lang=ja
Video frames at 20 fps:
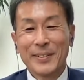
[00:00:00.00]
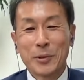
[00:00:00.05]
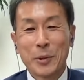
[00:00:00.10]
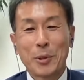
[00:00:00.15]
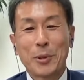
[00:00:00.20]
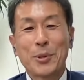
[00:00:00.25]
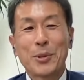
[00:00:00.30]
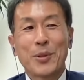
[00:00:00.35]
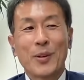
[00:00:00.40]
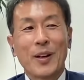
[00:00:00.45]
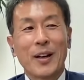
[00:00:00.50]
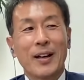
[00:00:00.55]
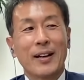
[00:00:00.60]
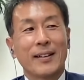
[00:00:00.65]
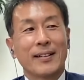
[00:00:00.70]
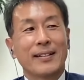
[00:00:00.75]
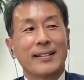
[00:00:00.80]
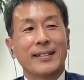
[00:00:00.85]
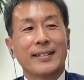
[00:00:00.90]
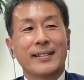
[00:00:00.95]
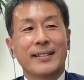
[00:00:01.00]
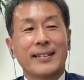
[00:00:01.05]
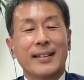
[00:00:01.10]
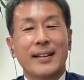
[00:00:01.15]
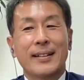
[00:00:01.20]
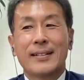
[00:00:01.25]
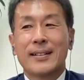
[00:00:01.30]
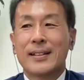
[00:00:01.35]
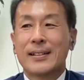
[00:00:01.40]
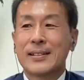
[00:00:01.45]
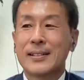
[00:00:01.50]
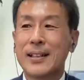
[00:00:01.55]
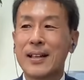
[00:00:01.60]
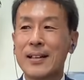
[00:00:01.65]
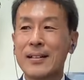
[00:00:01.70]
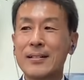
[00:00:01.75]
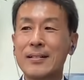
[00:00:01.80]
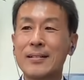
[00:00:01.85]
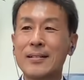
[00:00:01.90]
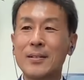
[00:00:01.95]
というのは大体
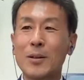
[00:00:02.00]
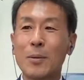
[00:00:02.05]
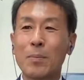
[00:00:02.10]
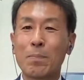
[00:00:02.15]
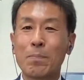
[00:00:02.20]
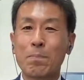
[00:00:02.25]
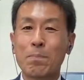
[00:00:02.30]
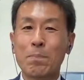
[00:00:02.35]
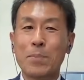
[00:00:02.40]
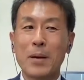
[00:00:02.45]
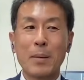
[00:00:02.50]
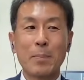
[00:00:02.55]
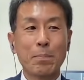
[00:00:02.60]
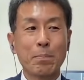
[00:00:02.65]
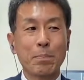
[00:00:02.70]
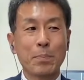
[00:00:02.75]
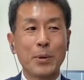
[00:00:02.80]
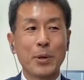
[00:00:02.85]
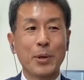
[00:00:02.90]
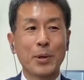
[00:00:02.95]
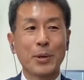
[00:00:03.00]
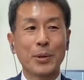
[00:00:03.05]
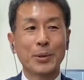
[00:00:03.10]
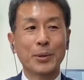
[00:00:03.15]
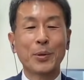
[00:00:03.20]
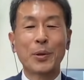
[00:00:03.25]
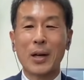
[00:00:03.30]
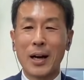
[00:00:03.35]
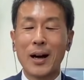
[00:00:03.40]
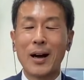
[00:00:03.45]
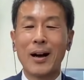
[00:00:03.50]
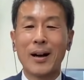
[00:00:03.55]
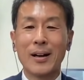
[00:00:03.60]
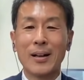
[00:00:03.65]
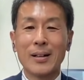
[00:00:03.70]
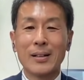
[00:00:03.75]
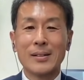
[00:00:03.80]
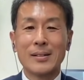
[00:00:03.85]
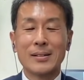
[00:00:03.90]
1600票とか